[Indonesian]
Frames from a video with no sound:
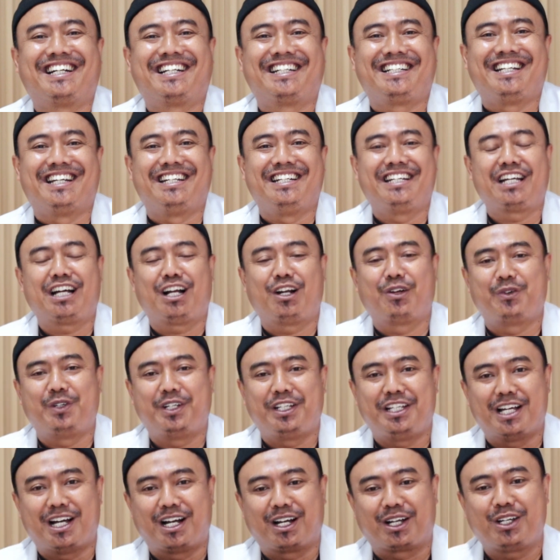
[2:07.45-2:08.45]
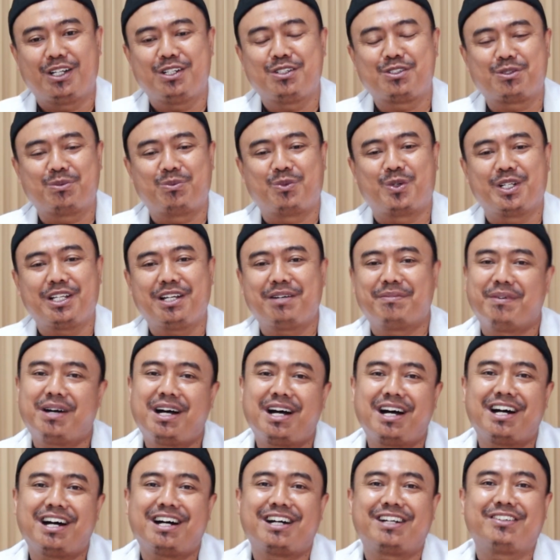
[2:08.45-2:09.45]
Jadi kalau udah yakin semuanya
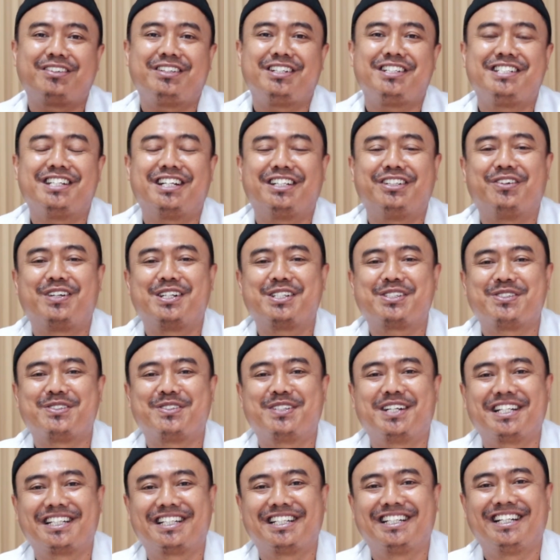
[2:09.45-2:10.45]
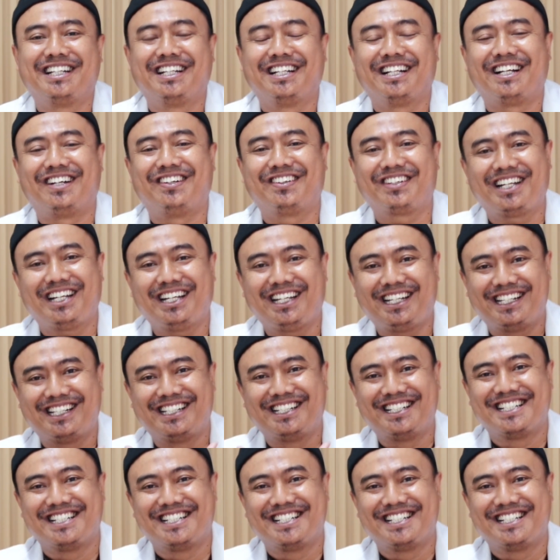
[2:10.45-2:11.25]
baru deh jadwal sunat. Oke? Okay?